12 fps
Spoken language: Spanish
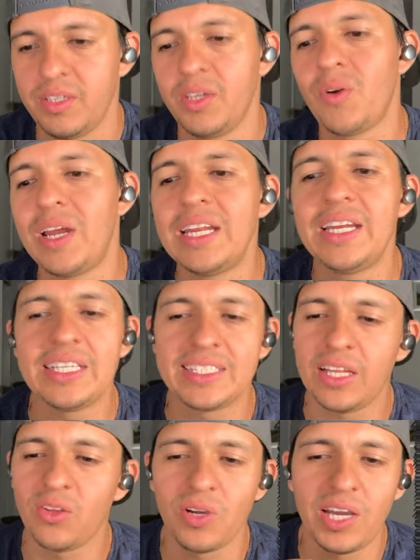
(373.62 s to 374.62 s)
Igual él la
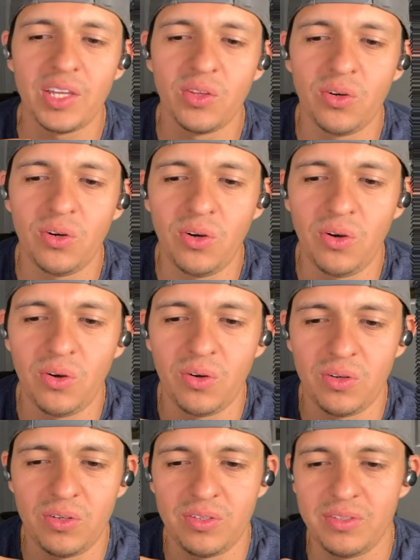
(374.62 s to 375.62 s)
está tocando.
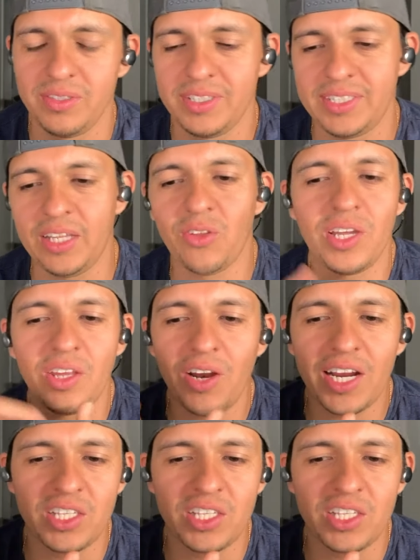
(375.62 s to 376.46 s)
Está tocando la